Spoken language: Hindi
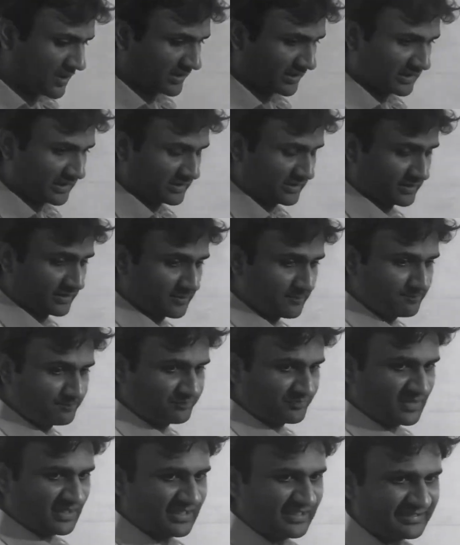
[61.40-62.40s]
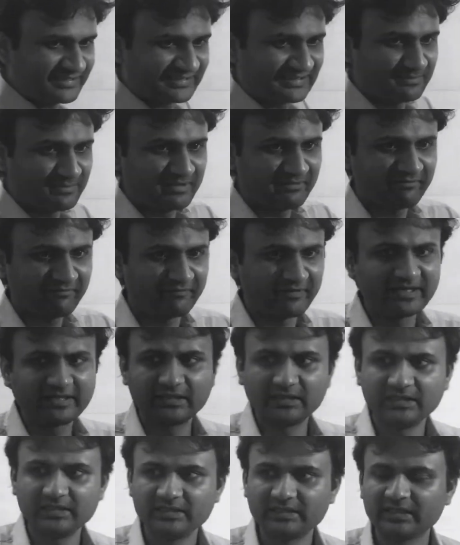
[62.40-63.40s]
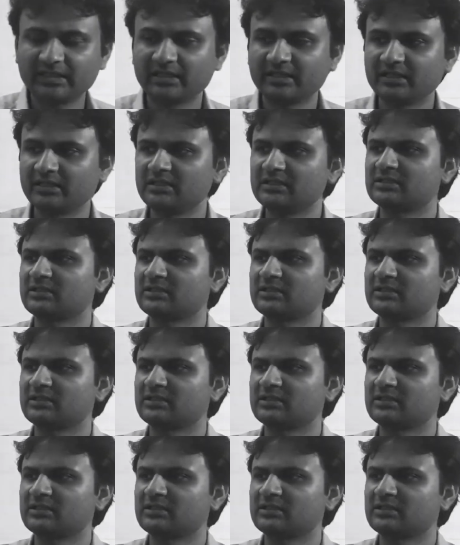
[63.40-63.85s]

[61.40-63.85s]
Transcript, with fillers: आ गया है इस समय फाइनली ये है कि